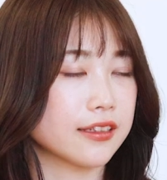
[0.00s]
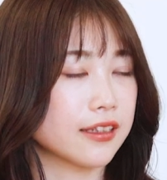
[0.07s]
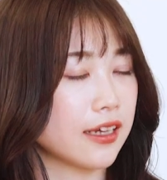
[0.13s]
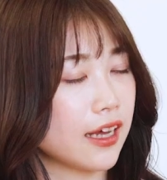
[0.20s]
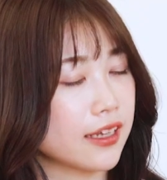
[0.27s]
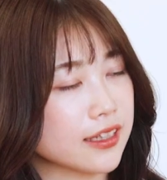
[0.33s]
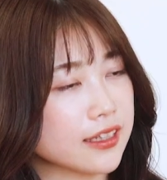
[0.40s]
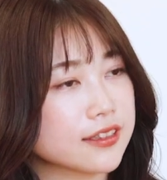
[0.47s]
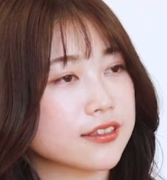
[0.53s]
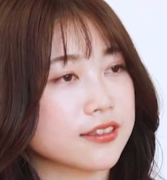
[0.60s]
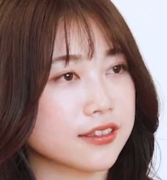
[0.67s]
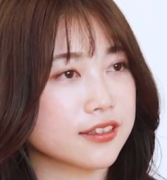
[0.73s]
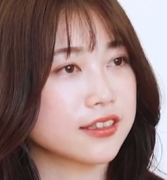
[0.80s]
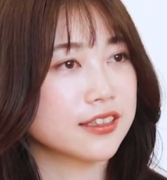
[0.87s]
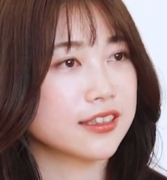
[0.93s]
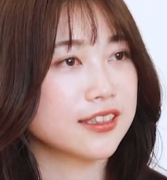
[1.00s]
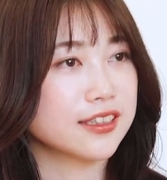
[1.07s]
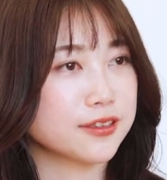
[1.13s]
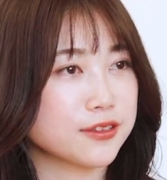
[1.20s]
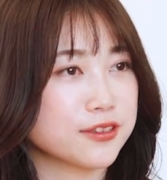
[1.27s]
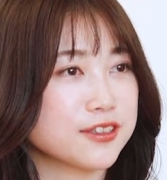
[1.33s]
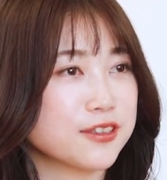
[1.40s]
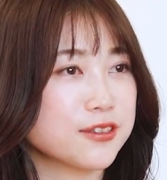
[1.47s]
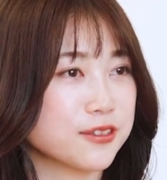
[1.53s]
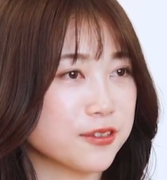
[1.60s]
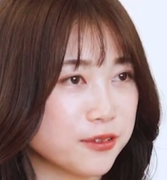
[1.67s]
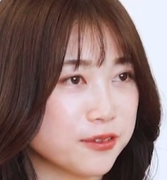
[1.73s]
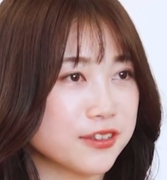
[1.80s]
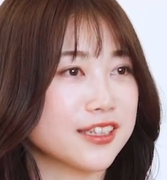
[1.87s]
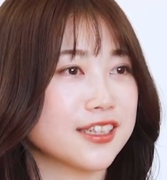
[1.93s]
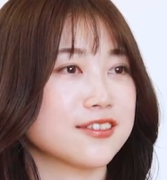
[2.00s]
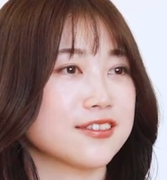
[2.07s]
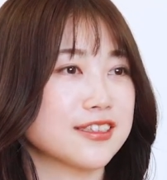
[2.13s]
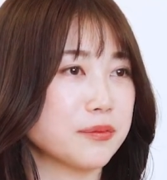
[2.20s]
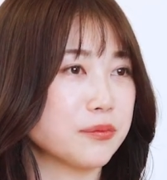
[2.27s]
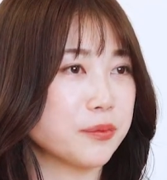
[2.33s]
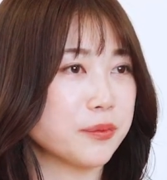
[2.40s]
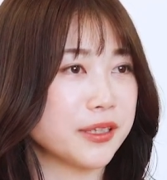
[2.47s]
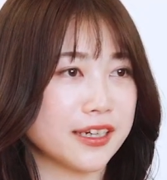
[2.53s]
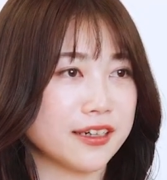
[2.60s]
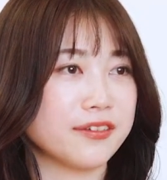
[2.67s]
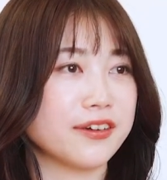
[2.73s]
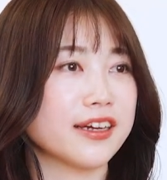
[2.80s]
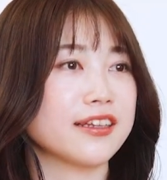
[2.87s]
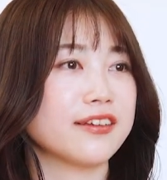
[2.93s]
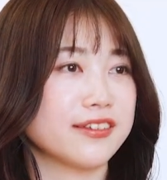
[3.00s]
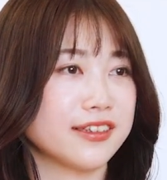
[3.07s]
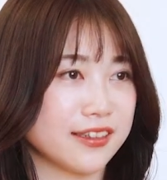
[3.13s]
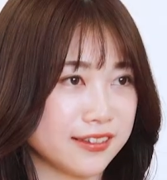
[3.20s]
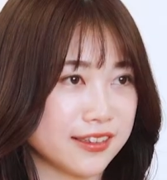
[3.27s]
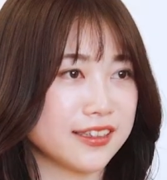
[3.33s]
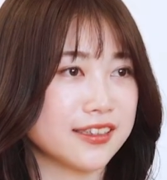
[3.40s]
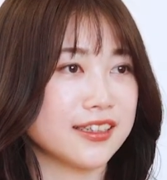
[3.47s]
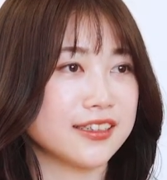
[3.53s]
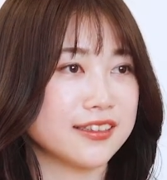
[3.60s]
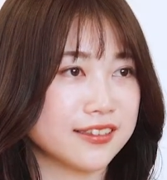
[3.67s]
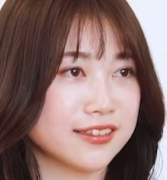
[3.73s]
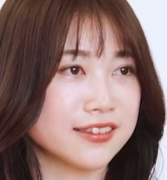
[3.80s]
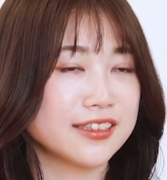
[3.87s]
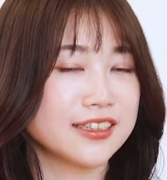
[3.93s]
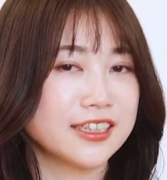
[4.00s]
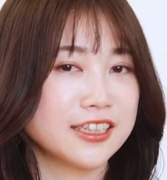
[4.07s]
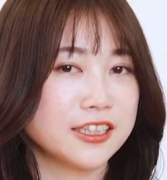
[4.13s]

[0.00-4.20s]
話す一つ一つのコミュニケーション全部見れるわけではなくなっていく、ね、